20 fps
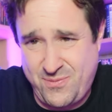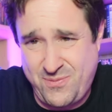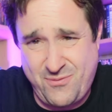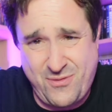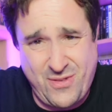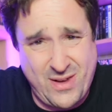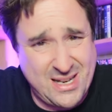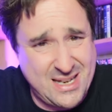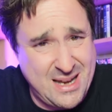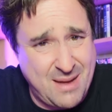
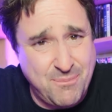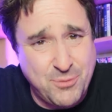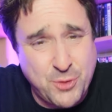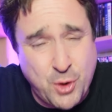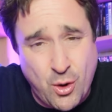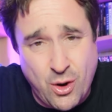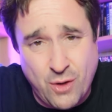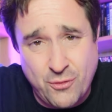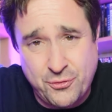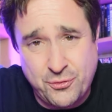verdammt
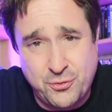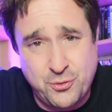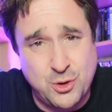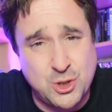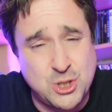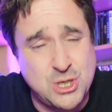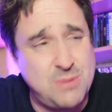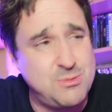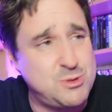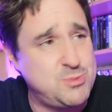oft vor.
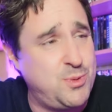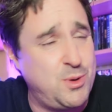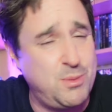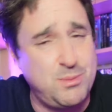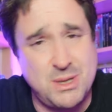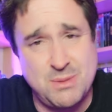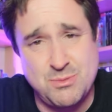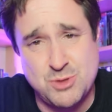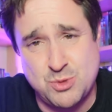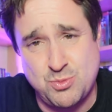James
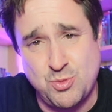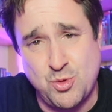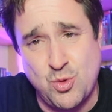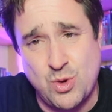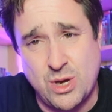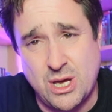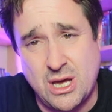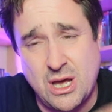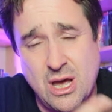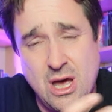Bond im
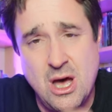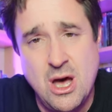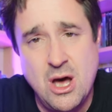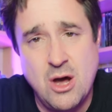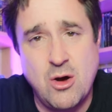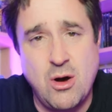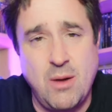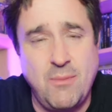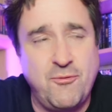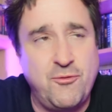Smoking
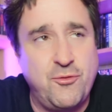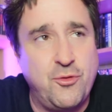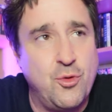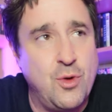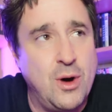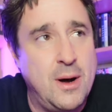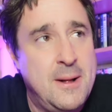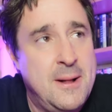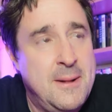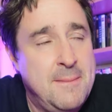kommt
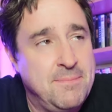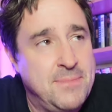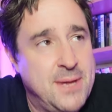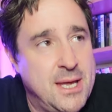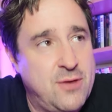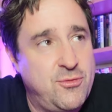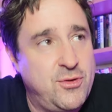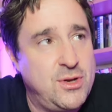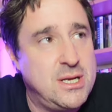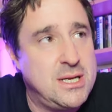vor.
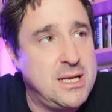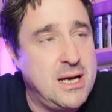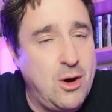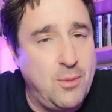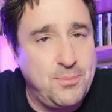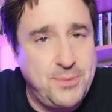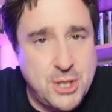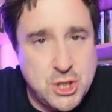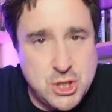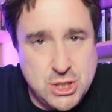Ich finde, der
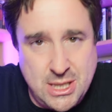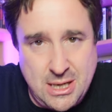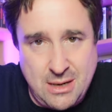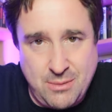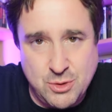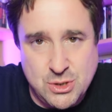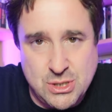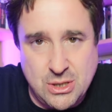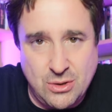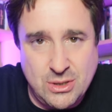Hauptdarsteller
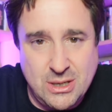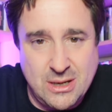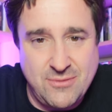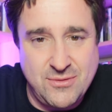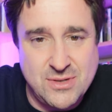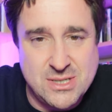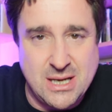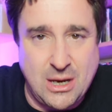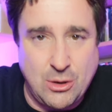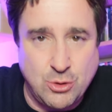muss auch eine
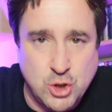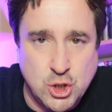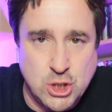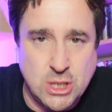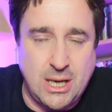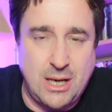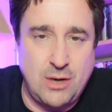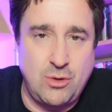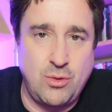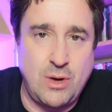gewisse
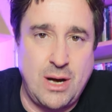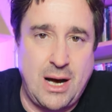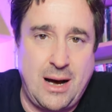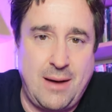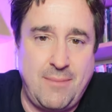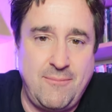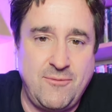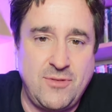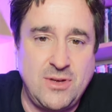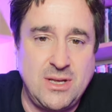Ausstrahlung
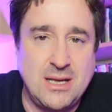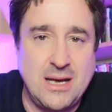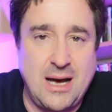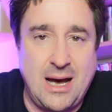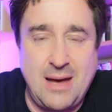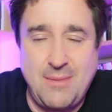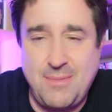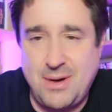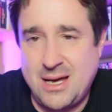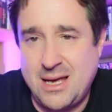haben, wie ein
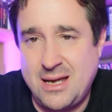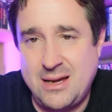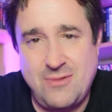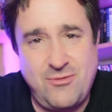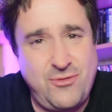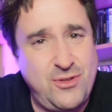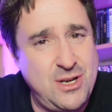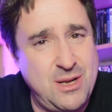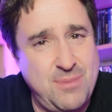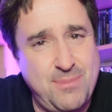Geheimagent.
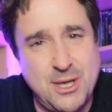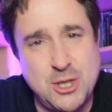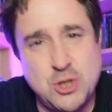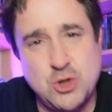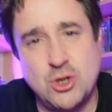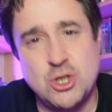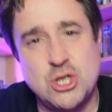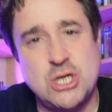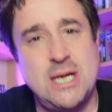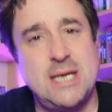Finde ich bei
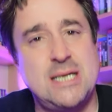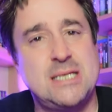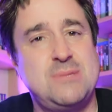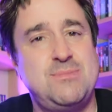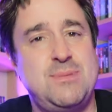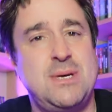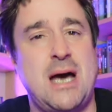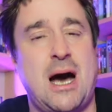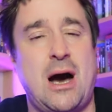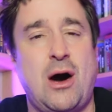George
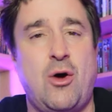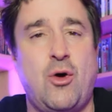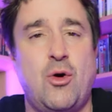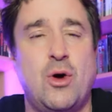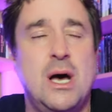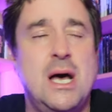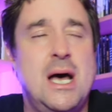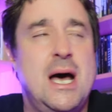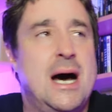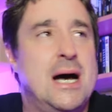Lazenby
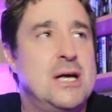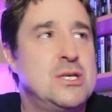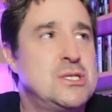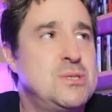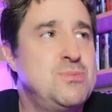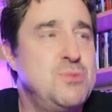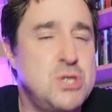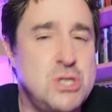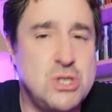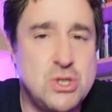auch. Also es
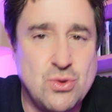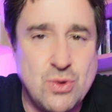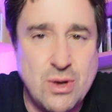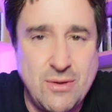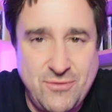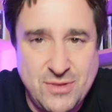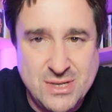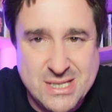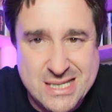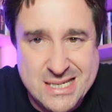müssen so
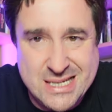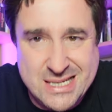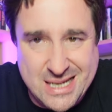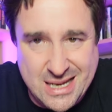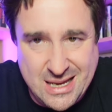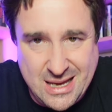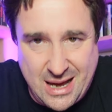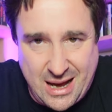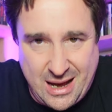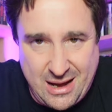gewisse
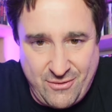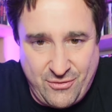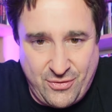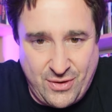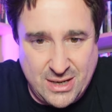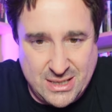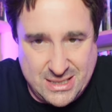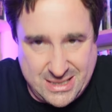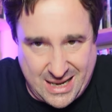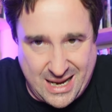Dinge
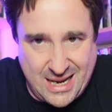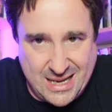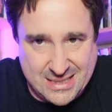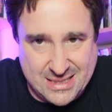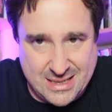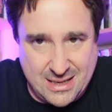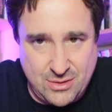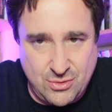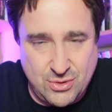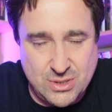einfach da
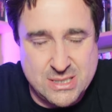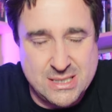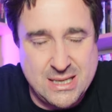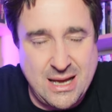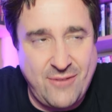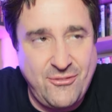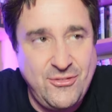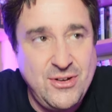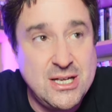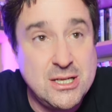sein. Und es
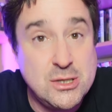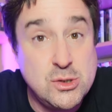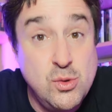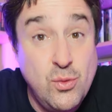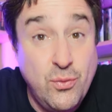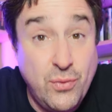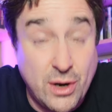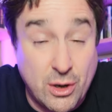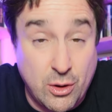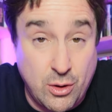darf nicht zu
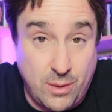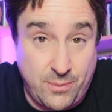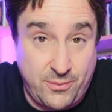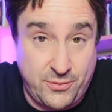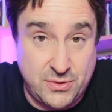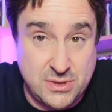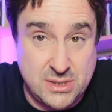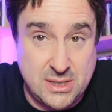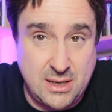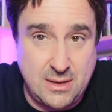
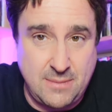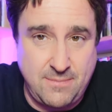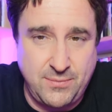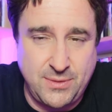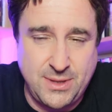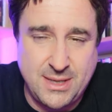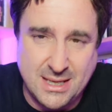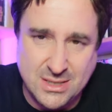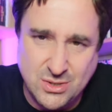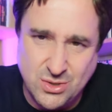verkopft sein.
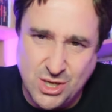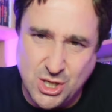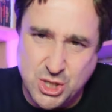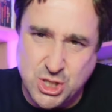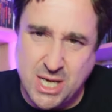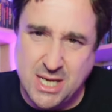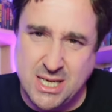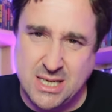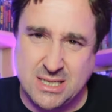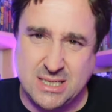Und das
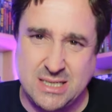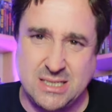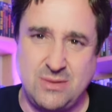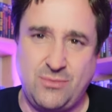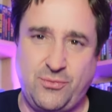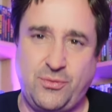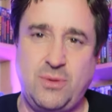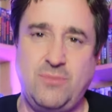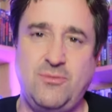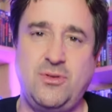unterscheidet diesen
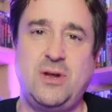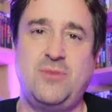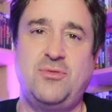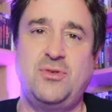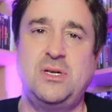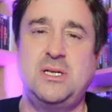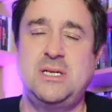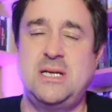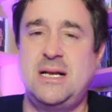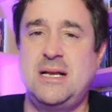Film wieder von
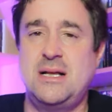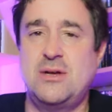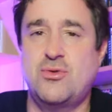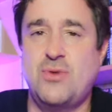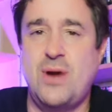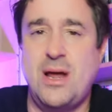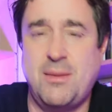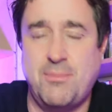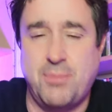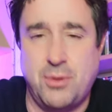den Daniel
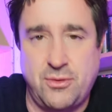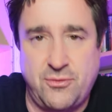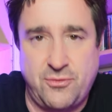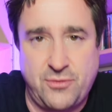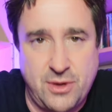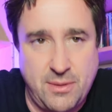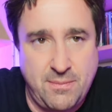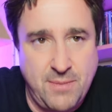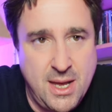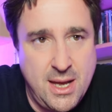Craig
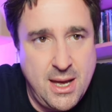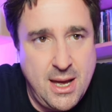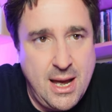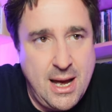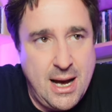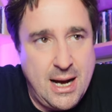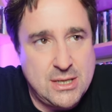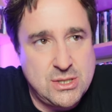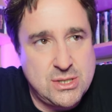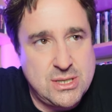Bond-Filmen.
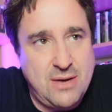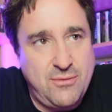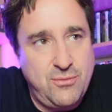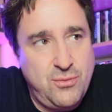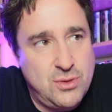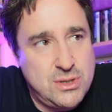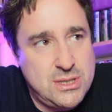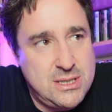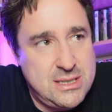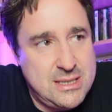Also da,
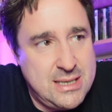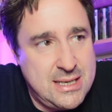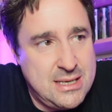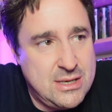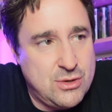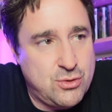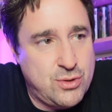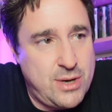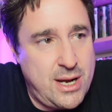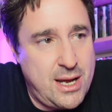wo die
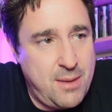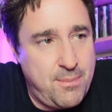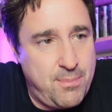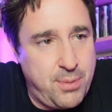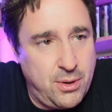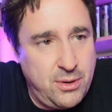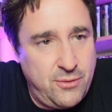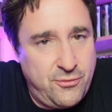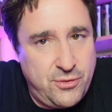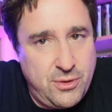Daniel Craig
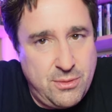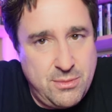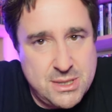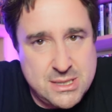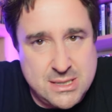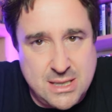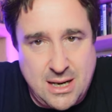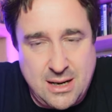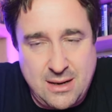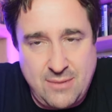Bond-Filme
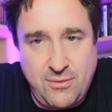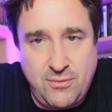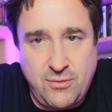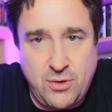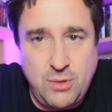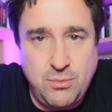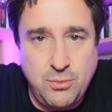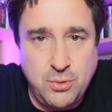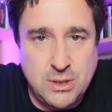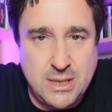sagen, wir
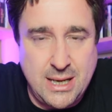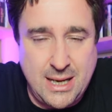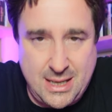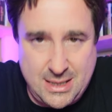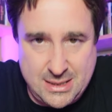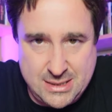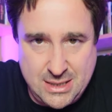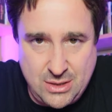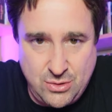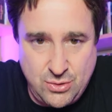wollen
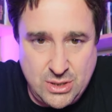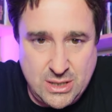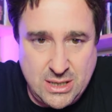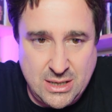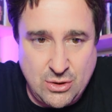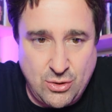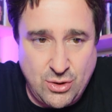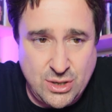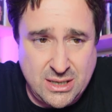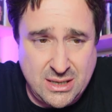modern sein und in
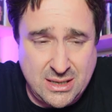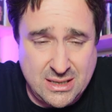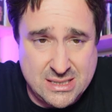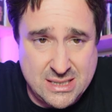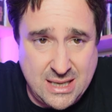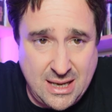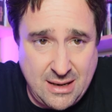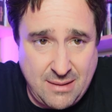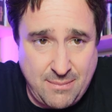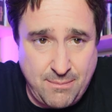der heutigen
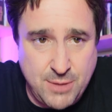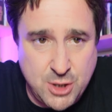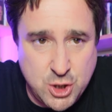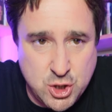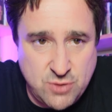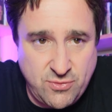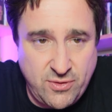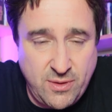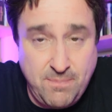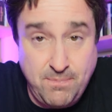Zeit
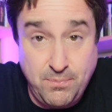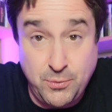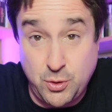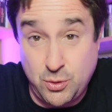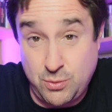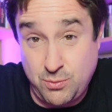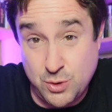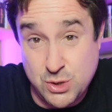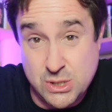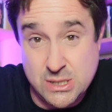mitschwimmen
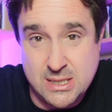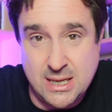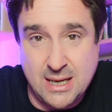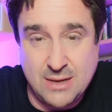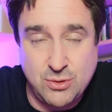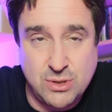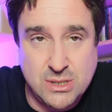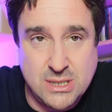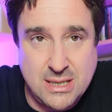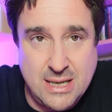und müssen
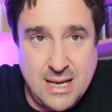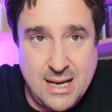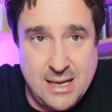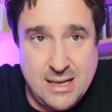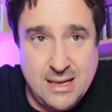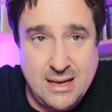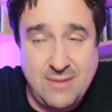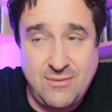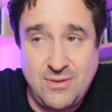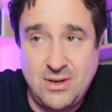dadurch den
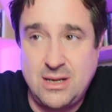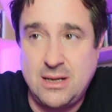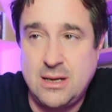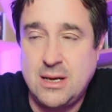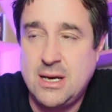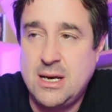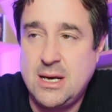Helden ein wenig